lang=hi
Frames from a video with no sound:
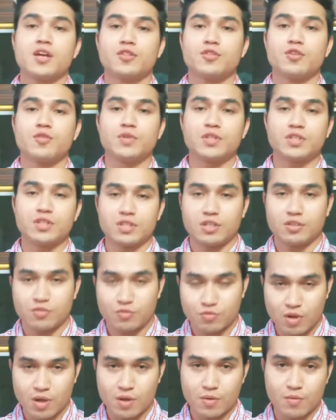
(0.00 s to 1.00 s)
तो उम्मीद करता
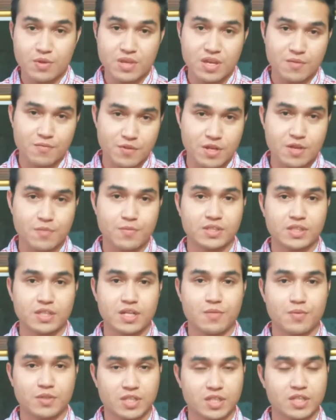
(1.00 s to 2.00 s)
दोस्तों आपको ये वीडियो पसंद
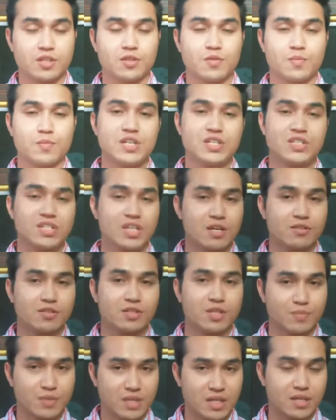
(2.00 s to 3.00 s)
है पसंद है तो प्लीज़ शेयर और
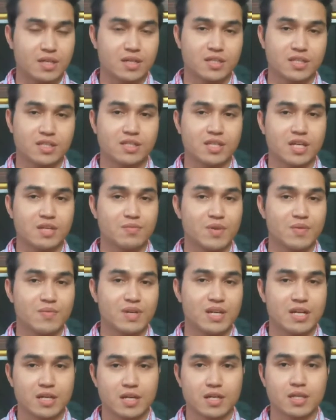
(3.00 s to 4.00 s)
सब्सक्राइब कर दीजिए साथ में
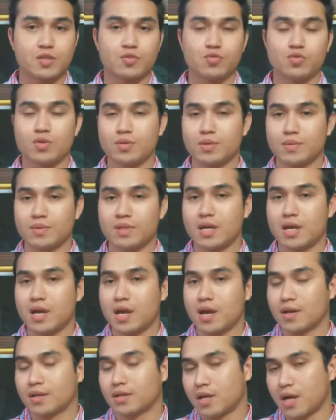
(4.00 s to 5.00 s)
बेल आइकन न्यूज़ को दबा दिया
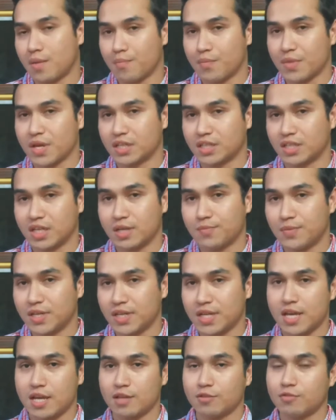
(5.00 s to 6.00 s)
अगर आप मेरे चैनल पर
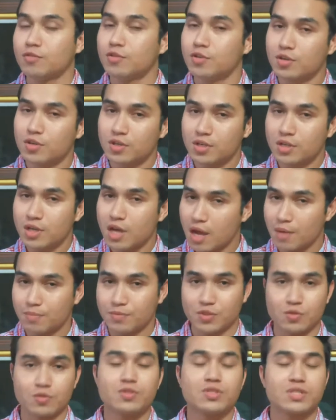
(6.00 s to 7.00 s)
नए हैं तो आप
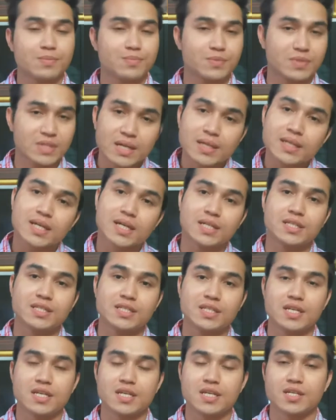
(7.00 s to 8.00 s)
जरूर सब्सक्राइब कर
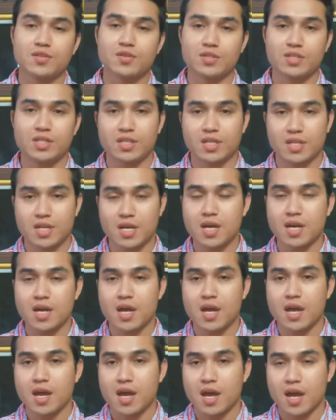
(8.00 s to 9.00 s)
दीजिए तो इसी तरह
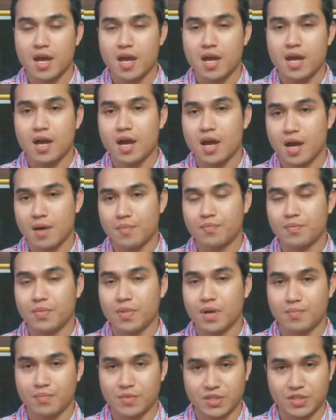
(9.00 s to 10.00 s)

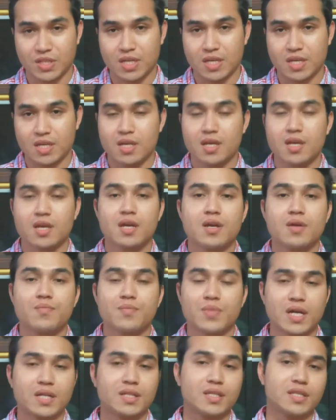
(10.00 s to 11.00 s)
आप मुझे
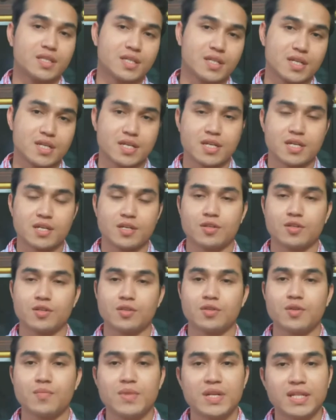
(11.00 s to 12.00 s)
प्यार देते रहिए
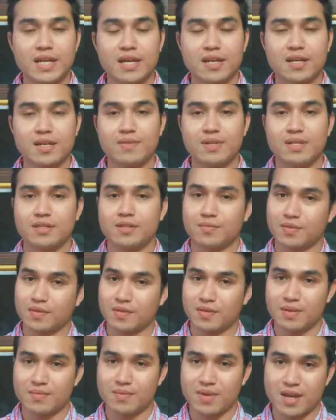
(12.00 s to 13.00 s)
तो मिलते हैं अगले वीडियो तब तक
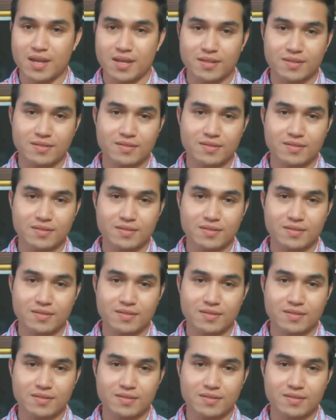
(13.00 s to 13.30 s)
के लिए बाय